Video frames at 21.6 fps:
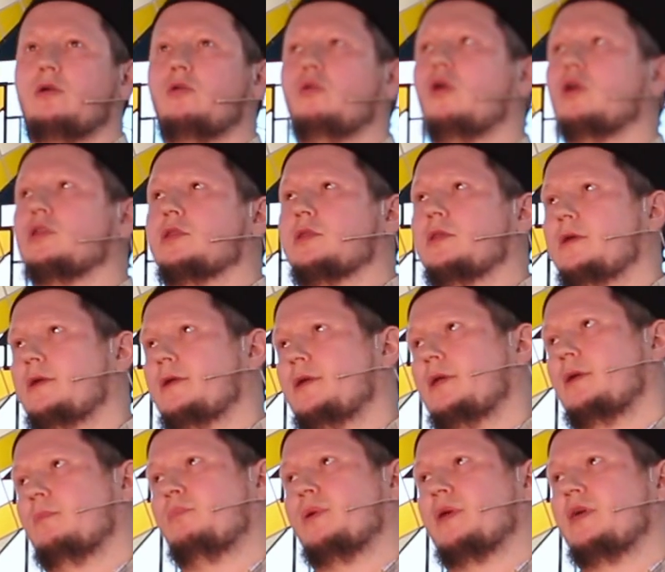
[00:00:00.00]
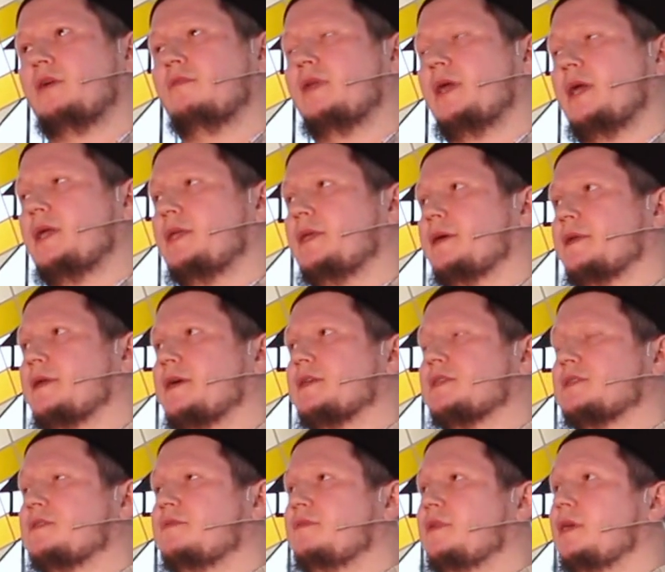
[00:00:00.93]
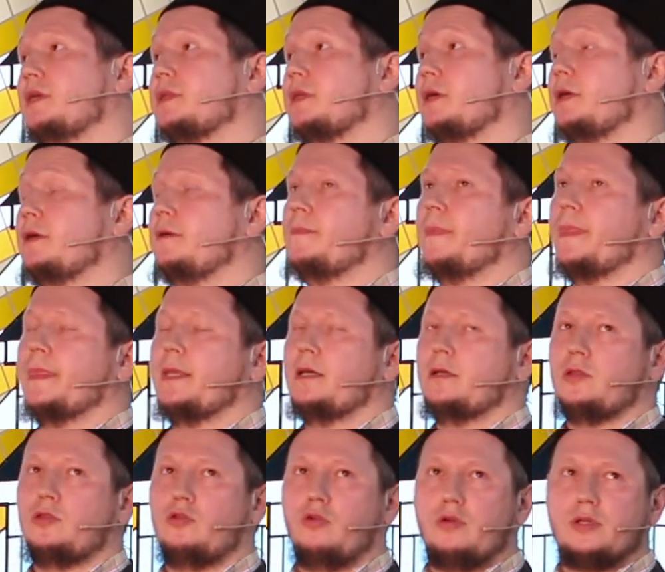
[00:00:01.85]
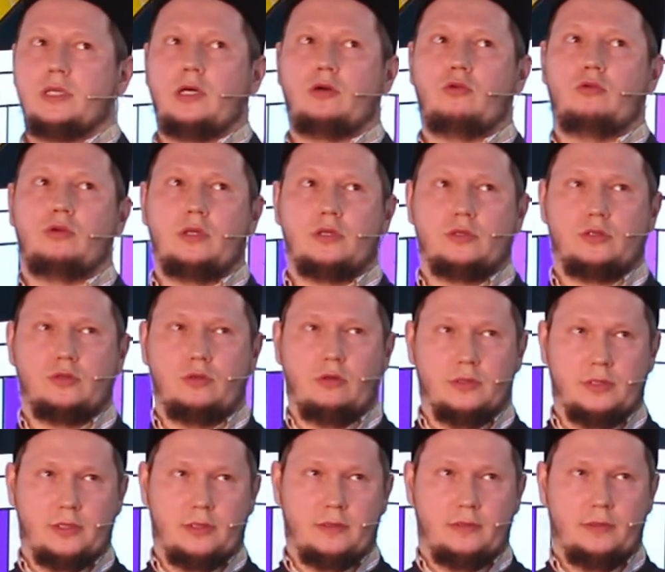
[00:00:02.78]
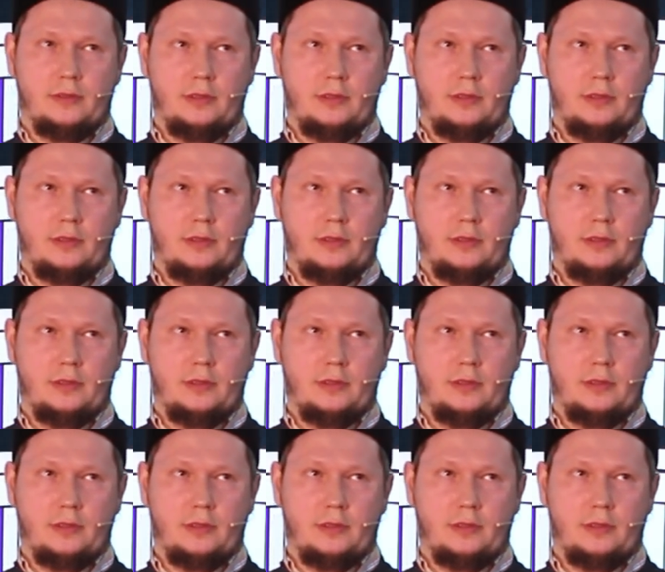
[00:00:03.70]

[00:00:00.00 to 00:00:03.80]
от появления рассвета до захода солнца.